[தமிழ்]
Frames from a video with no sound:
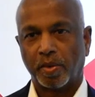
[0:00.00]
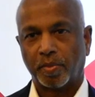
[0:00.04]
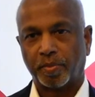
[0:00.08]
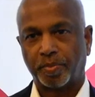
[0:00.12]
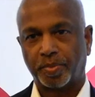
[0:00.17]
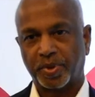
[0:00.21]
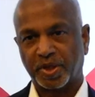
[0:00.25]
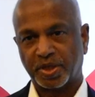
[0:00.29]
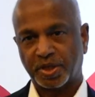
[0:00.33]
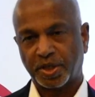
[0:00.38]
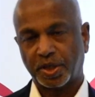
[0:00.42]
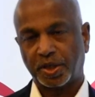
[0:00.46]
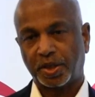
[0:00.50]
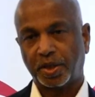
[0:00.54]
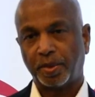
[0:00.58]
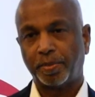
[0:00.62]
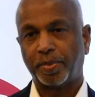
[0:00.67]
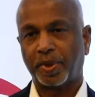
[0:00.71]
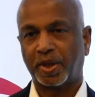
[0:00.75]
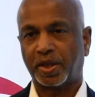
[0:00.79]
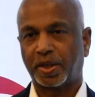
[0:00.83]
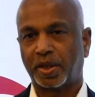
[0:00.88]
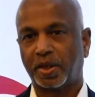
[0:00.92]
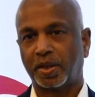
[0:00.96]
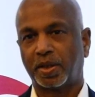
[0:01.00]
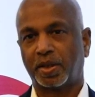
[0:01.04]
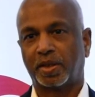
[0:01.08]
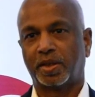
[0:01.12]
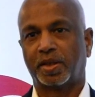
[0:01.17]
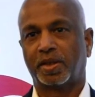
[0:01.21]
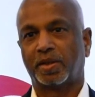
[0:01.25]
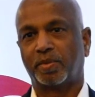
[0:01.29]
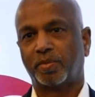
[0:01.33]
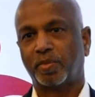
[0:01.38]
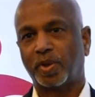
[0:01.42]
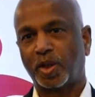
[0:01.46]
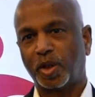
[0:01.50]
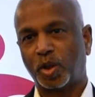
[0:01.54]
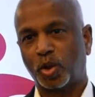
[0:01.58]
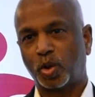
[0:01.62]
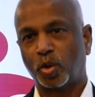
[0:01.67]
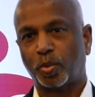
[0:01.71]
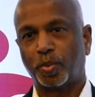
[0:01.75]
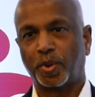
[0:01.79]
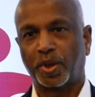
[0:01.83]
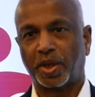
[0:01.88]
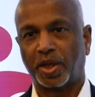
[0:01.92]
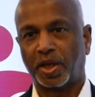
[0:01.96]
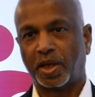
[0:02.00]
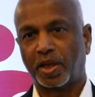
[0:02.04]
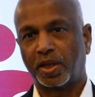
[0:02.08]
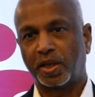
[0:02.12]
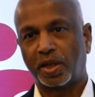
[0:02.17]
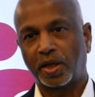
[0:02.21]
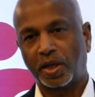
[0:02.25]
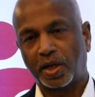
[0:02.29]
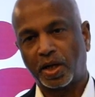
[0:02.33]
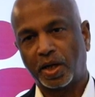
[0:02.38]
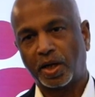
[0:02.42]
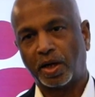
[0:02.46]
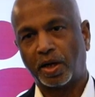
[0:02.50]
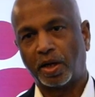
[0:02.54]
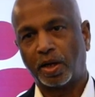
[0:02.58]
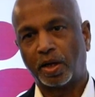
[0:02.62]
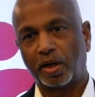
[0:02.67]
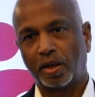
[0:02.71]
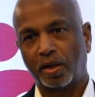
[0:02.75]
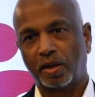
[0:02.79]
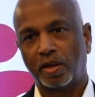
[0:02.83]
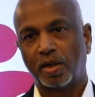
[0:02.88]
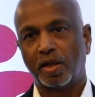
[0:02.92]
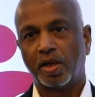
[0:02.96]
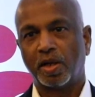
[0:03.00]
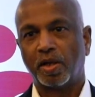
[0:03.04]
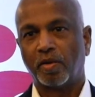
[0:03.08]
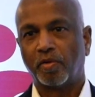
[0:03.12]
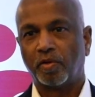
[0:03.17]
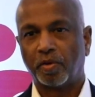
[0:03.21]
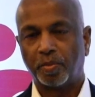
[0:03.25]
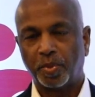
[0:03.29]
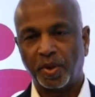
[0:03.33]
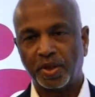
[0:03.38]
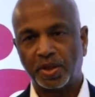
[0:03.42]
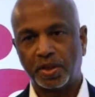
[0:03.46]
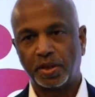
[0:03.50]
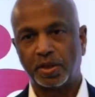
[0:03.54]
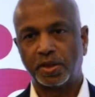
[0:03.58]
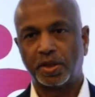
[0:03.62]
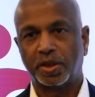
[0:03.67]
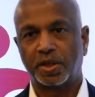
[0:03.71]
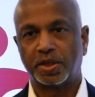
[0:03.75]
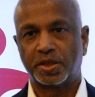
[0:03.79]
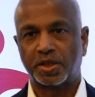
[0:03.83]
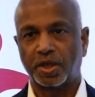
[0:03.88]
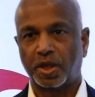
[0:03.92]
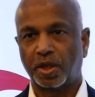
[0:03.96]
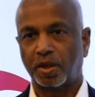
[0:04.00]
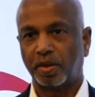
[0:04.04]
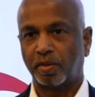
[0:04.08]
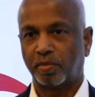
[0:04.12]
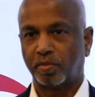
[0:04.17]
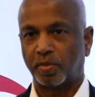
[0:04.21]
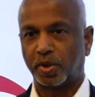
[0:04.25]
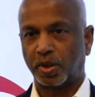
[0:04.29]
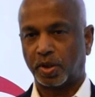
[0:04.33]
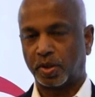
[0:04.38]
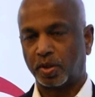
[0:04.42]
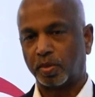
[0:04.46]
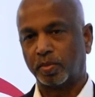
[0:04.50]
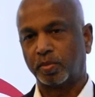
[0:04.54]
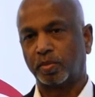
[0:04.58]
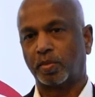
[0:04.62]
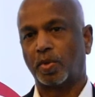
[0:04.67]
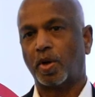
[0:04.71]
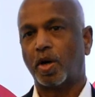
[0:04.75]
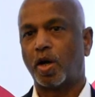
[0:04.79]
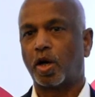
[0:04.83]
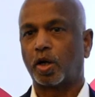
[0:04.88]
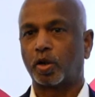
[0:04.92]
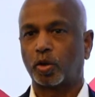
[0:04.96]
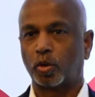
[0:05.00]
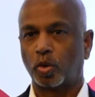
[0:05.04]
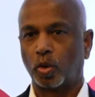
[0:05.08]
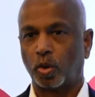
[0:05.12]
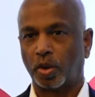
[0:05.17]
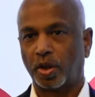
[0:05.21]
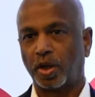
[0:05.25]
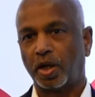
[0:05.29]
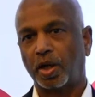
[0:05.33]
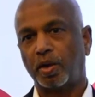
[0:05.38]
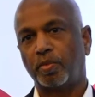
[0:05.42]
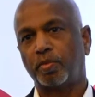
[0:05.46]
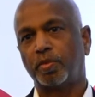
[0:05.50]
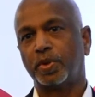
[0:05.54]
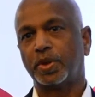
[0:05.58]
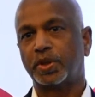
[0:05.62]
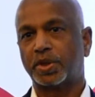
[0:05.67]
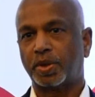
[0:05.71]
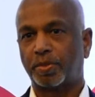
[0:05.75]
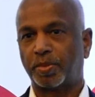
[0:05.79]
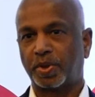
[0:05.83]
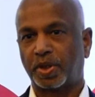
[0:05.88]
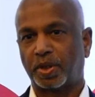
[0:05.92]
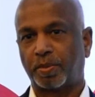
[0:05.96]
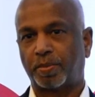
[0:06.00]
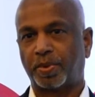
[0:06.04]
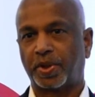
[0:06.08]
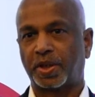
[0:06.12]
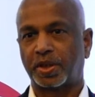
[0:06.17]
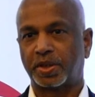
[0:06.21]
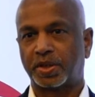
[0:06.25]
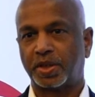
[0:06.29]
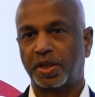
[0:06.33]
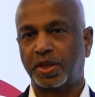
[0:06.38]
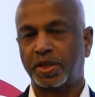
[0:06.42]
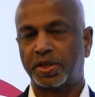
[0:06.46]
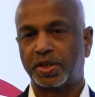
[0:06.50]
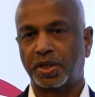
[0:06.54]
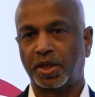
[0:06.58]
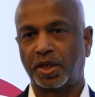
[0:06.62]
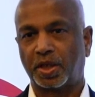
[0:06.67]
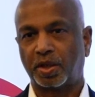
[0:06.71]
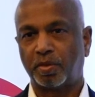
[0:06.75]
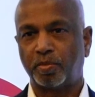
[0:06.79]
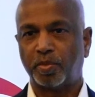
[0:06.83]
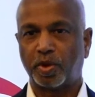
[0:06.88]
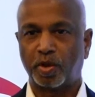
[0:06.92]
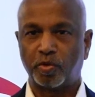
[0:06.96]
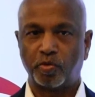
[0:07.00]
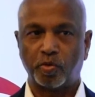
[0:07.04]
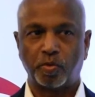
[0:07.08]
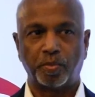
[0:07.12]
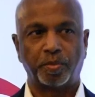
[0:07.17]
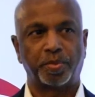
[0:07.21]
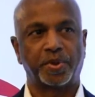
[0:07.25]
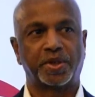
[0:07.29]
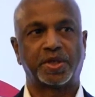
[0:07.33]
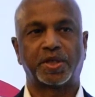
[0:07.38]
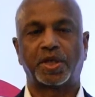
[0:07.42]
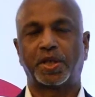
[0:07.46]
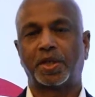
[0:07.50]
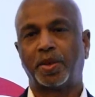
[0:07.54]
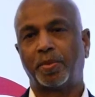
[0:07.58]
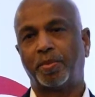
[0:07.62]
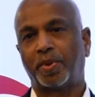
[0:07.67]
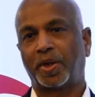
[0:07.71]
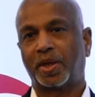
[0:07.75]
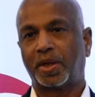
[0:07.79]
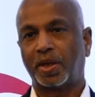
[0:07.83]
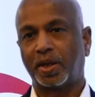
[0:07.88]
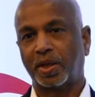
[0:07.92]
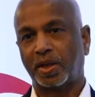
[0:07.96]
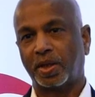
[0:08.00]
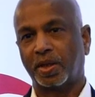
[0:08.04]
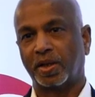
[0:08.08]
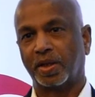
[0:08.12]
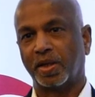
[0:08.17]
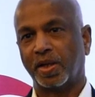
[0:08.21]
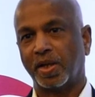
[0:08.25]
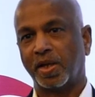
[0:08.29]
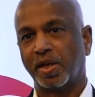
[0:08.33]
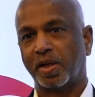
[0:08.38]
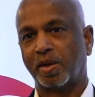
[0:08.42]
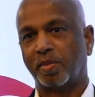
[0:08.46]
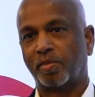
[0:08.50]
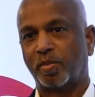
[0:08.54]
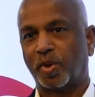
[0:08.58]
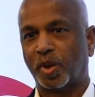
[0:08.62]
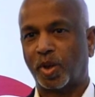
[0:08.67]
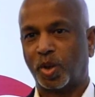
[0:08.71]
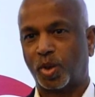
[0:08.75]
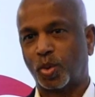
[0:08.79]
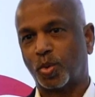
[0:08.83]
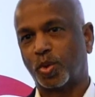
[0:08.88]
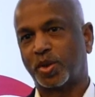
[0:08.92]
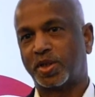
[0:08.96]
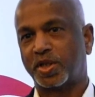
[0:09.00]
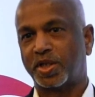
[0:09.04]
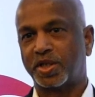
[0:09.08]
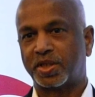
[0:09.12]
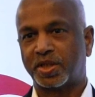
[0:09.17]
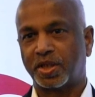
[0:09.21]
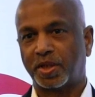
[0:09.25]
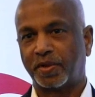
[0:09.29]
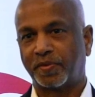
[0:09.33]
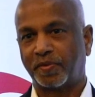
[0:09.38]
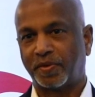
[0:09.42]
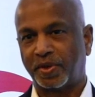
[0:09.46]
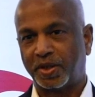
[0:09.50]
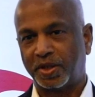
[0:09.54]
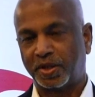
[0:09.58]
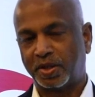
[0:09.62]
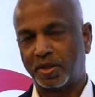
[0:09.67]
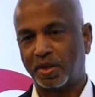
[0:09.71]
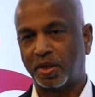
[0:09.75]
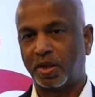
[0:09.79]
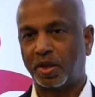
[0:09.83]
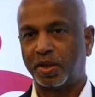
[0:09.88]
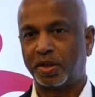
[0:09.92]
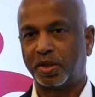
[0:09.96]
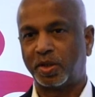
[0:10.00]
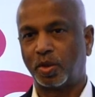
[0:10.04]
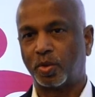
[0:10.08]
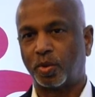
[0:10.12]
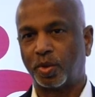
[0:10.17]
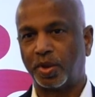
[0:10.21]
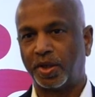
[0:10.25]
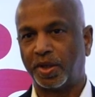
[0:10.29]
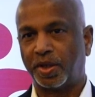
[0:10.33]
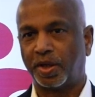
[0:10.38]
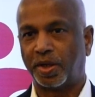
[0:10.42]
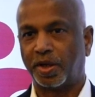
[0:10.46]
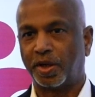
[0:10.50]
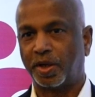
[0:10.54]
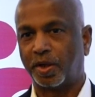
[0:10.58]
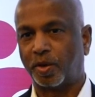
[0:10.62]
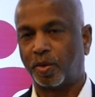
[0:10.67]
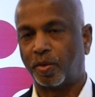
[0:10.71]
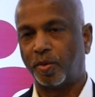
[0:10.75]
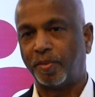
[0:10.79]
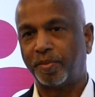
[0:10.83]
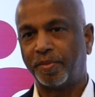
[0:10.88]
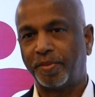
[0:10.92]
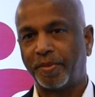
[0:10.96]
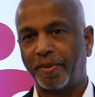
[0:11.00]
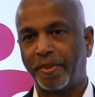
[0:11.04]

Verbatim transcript: பிரசித்தி பெற்ற மருத்துவமனை எதற்கென்றால் விபத்து சிகிச்சை மற்றும் ஆர்த்தோ எலும்பு சம்பந்தப்பட்ட சிகிச்சைக்கு மிகவும் பட்ட மருத்துவ சிகிச்சையை அழித்து கொண்டிருக்கின்றோம்